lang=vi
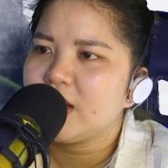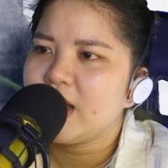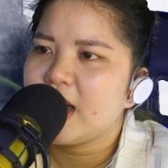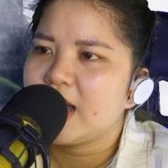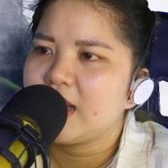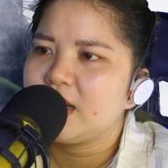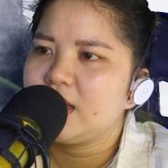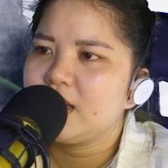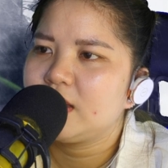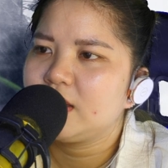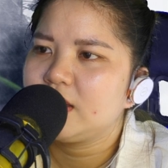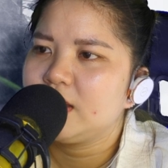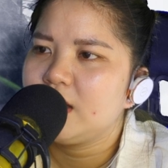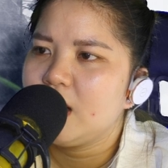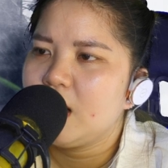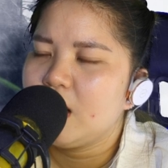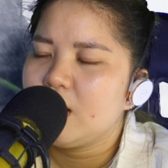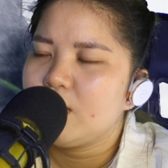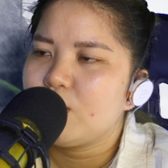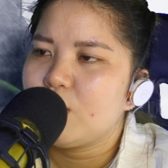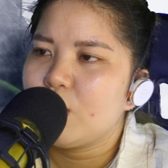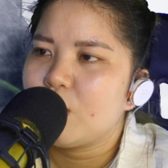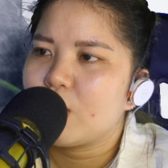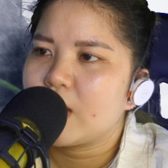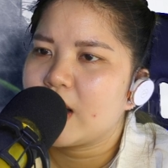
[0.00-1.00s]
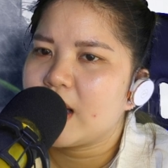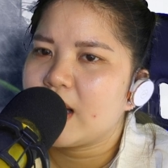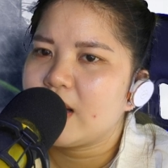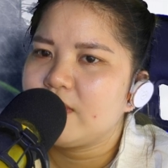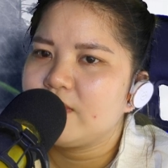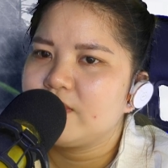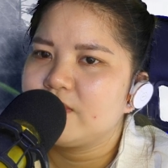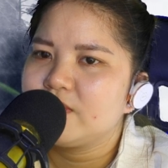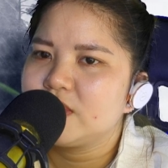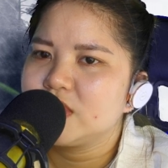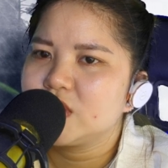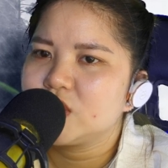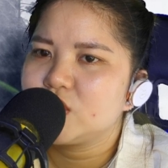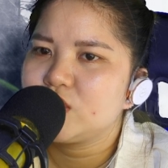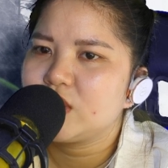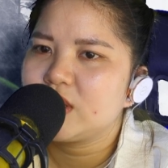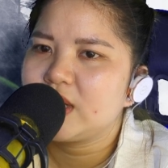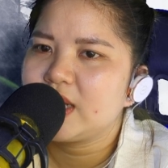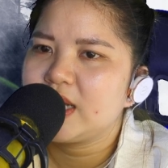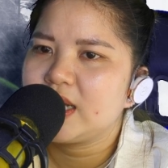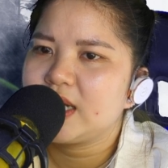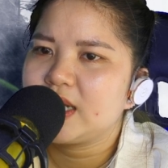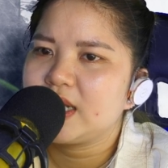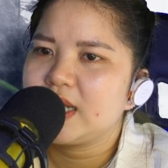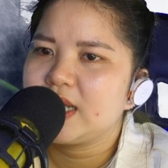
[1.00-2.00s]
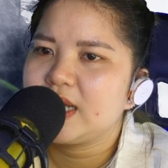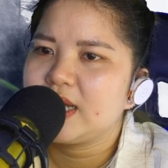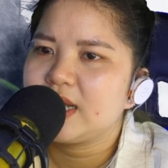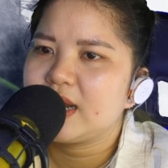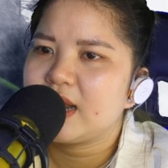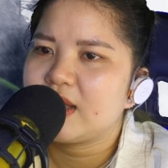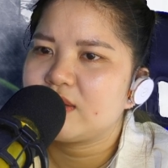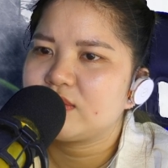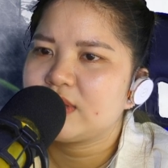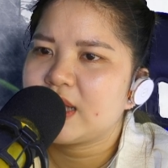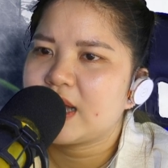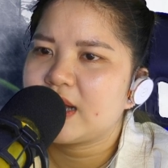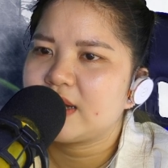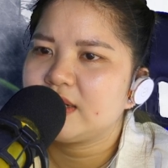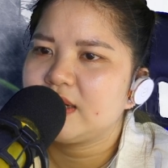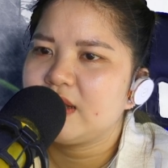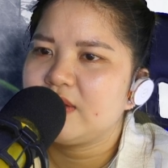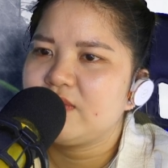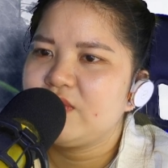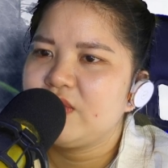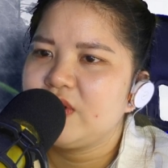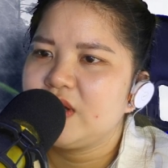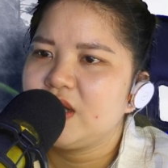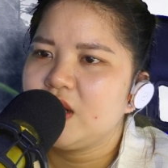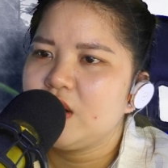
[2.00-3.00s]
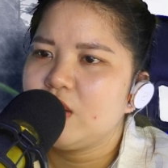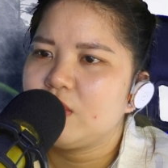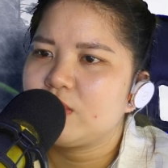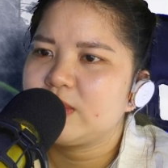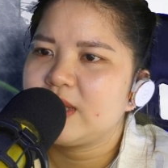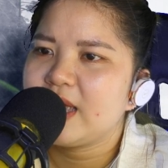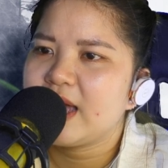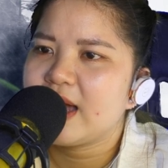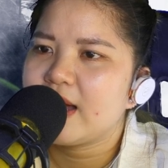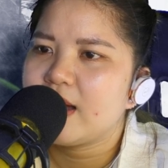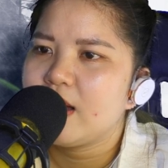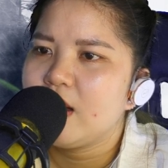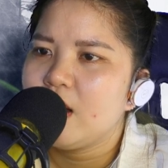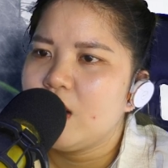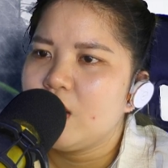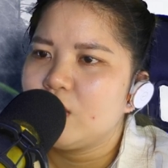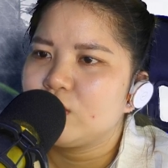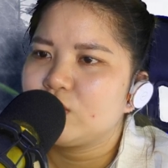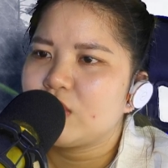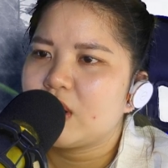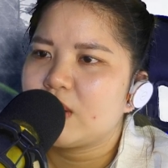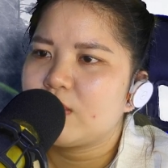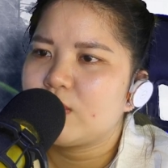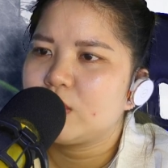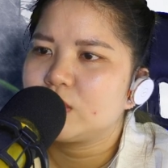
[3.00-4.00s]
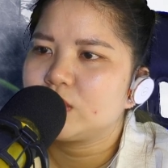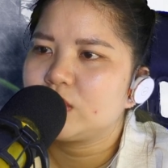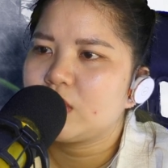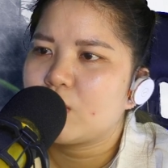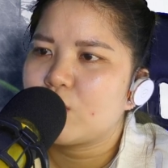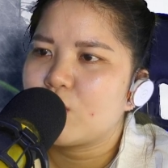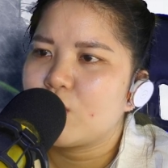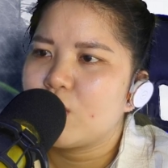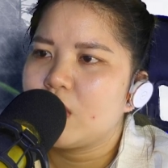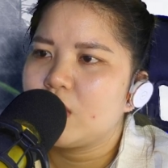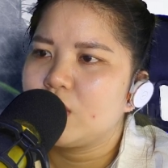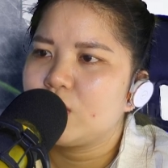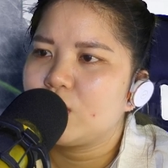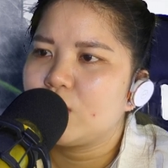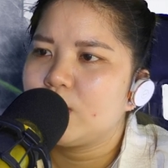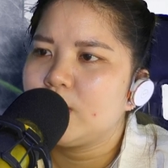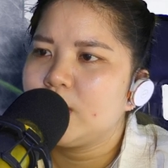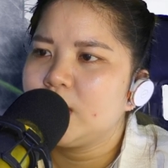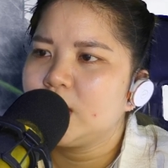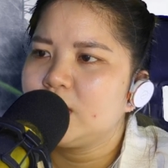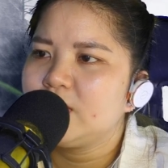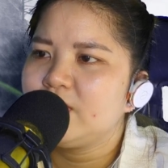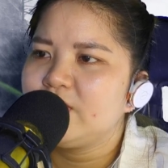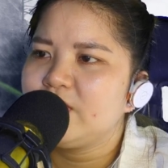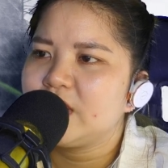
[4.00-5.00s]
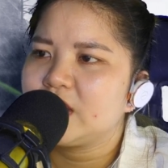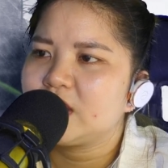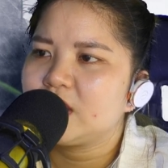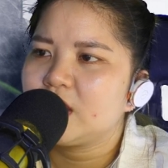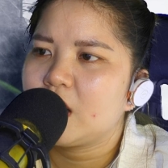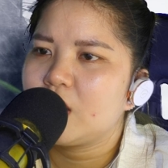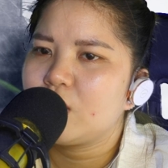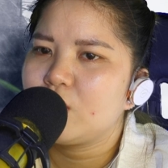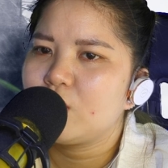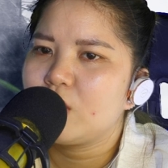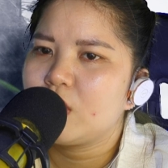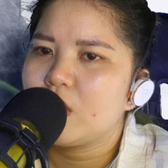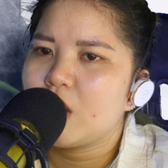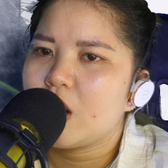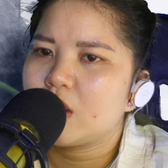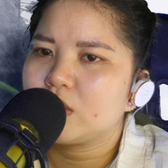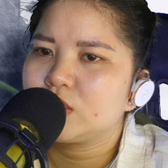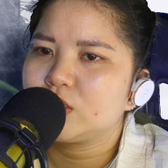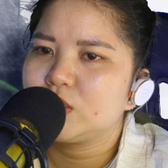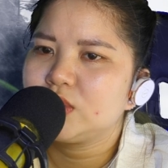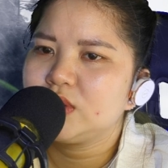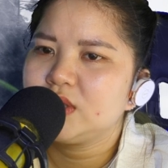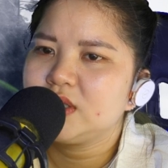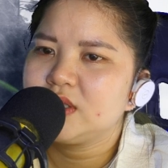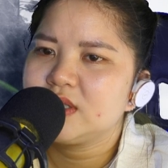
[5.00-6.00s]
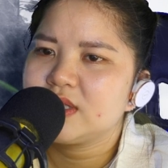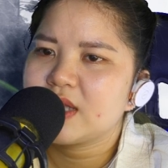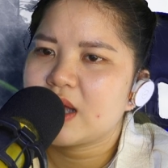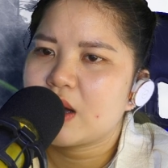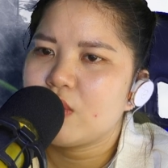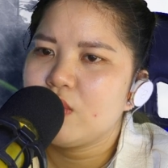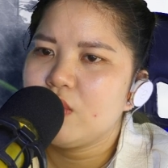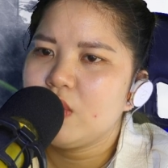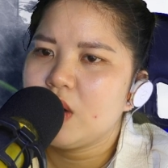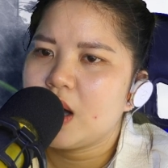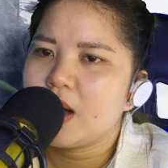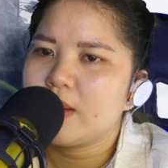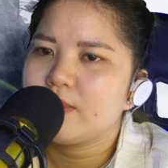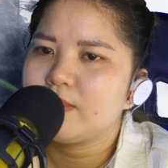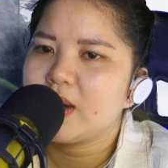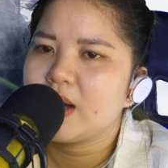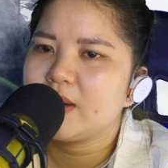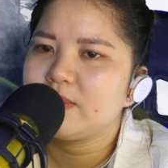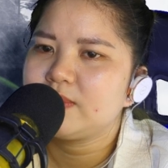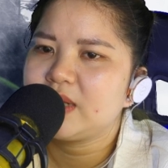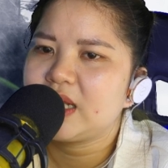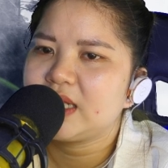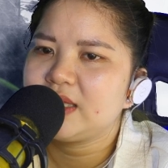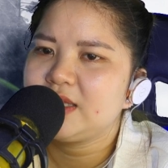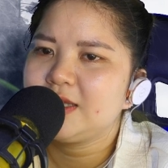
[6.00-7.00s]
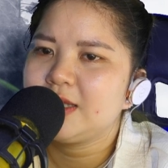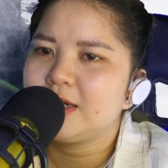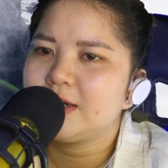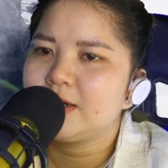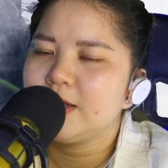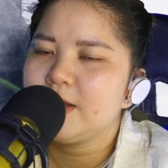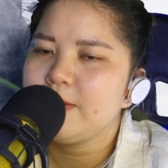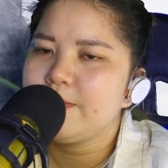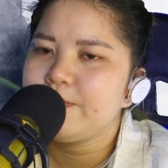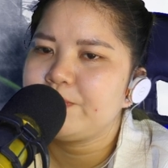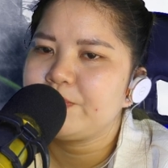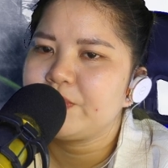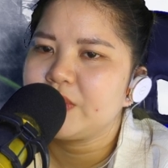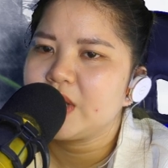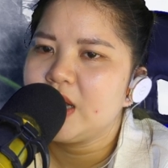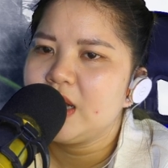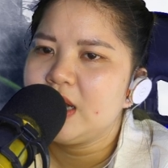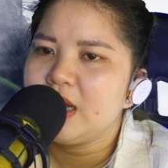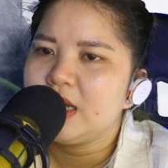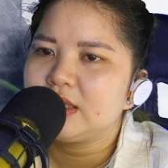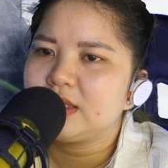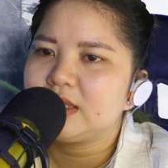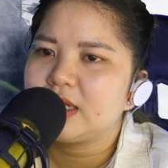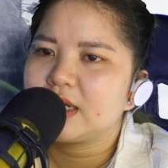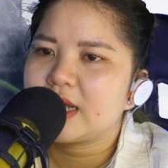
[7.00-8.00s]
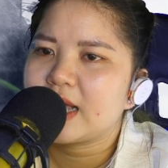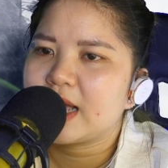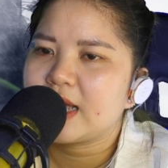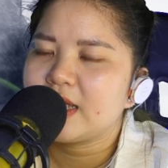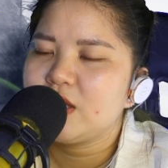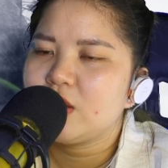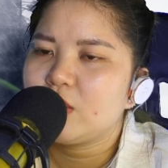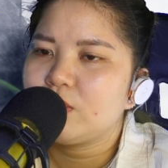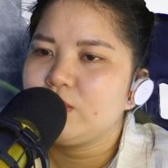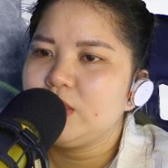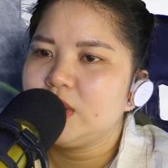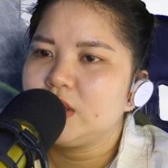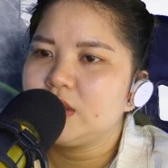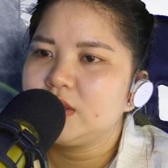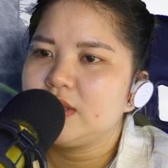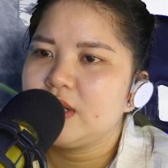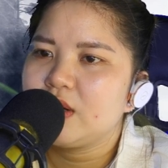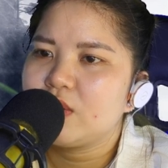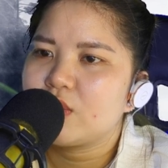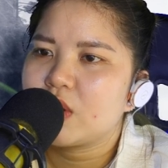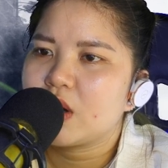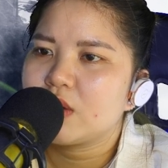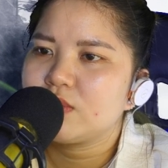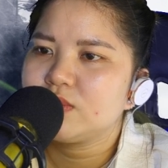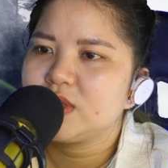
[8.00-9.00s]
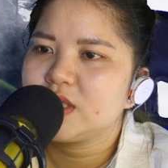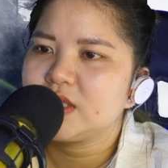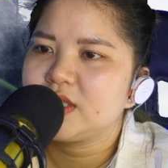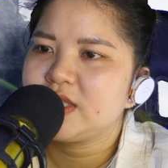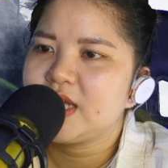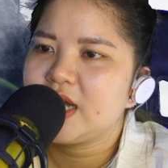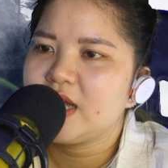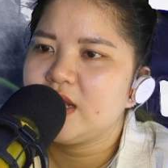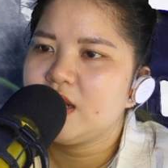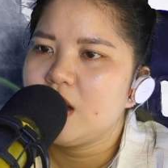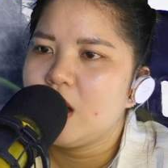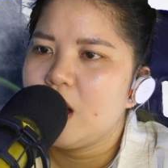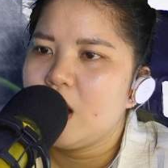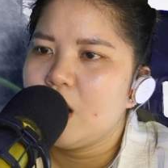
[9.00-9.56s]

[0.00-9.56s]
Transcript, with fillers: hai lời, một khắc vừa xuất hiện liền lao thẳng đến phía Lục Gia. Toàn bộ tộc quần cũng hướng về thân của ngọn núi thứ 6 ầm ầm đánh tới. Tất cả giống như đều không sợ chết,